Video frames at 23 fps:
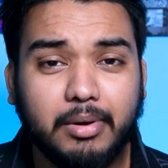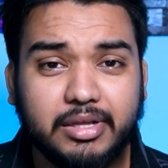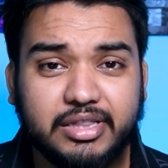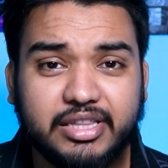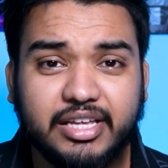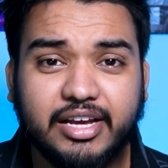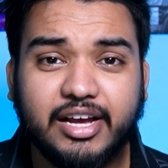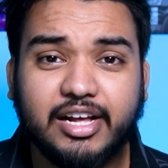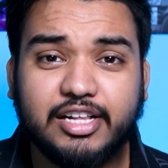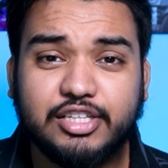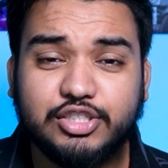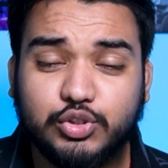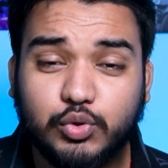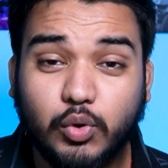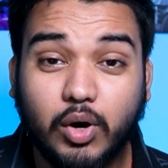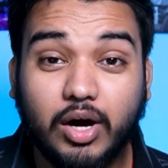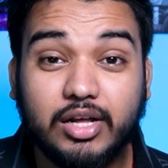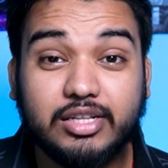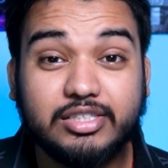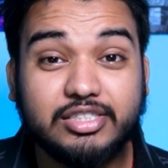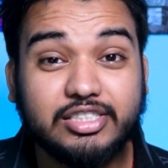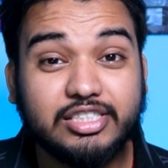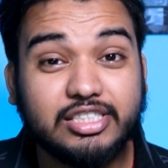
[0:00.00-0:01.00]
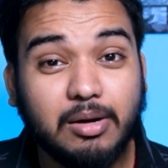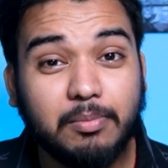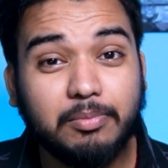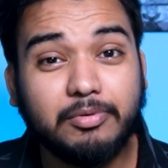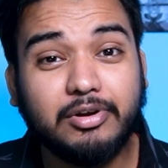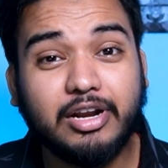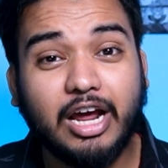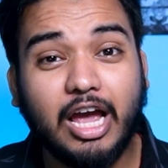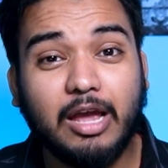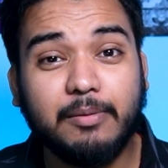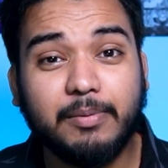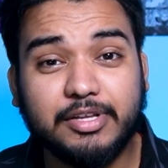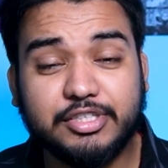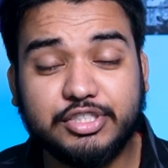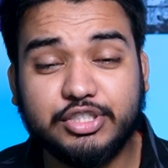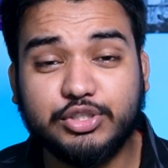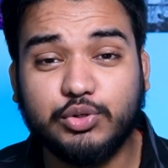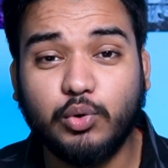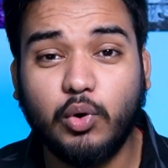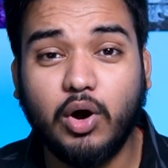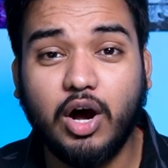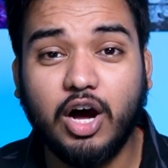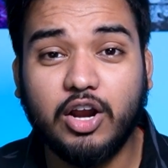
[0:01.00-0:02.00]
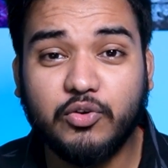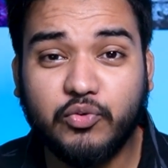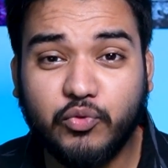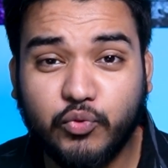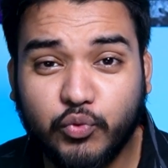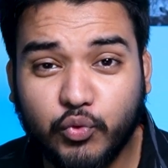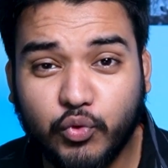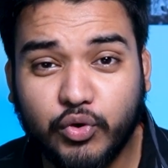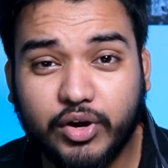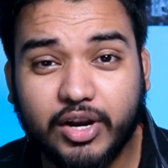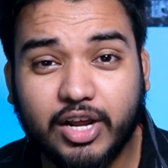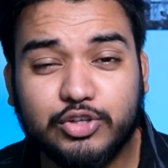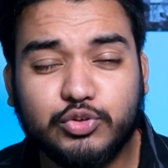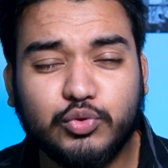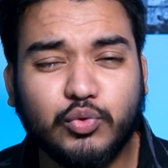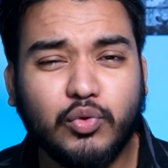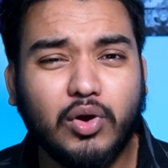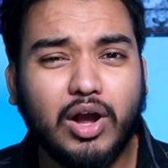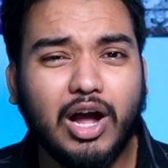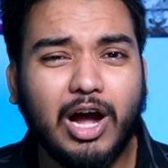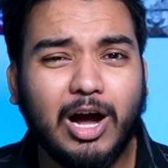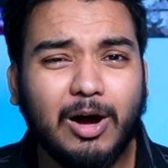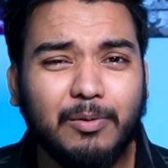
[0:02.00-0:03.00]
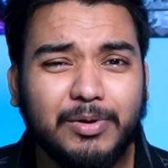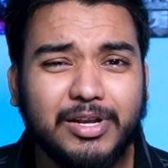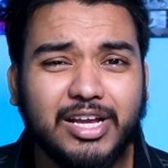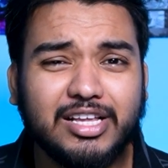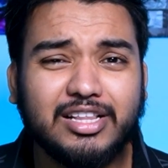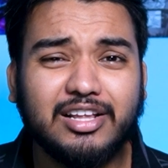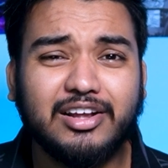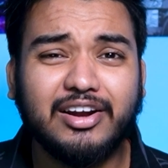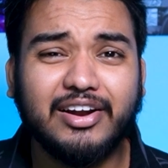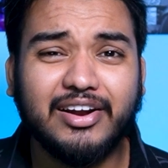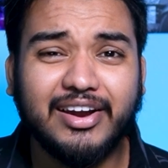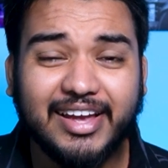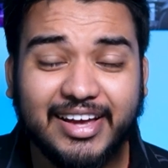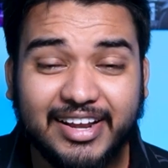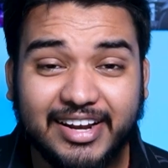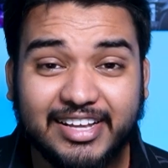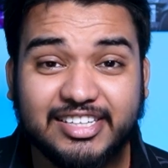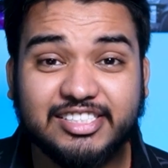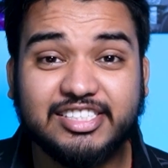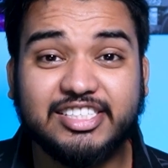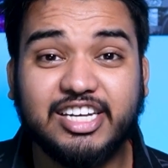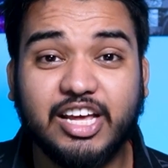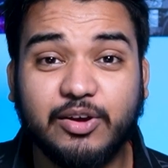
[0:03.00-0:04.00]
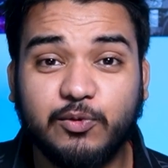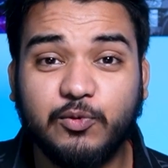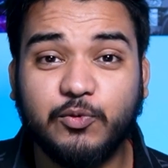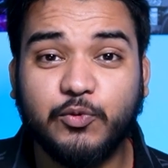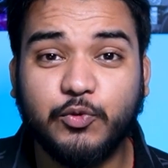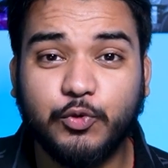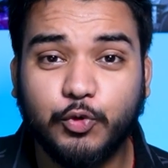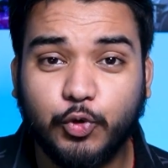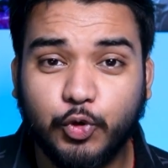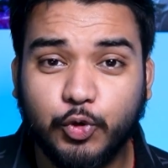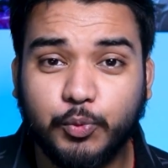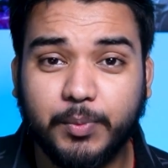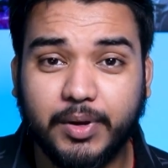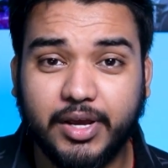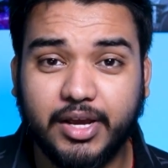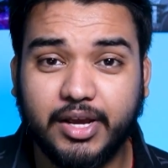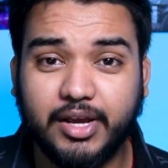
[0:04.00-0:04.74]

मिथिकल जोहान सब टाइप है जोहान फ्रूट का जो काफी ज्यादा रेयरेस्ट डेविल फ्रूट में